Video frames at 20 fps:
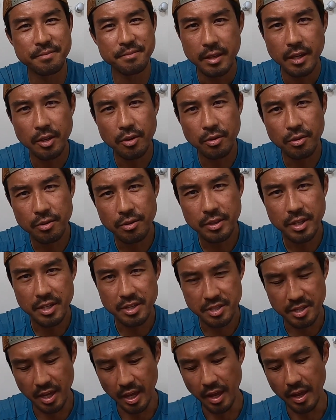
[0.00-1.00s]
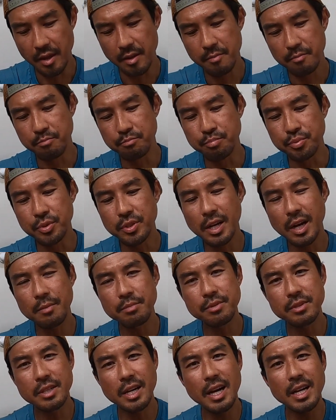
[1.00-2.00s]
でこのですね
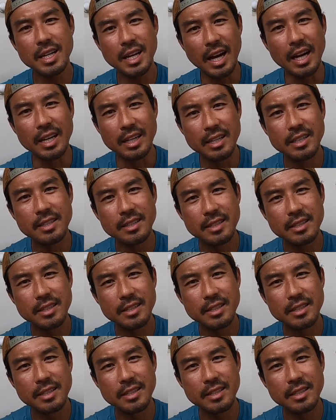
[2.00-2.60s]
ブカブカ感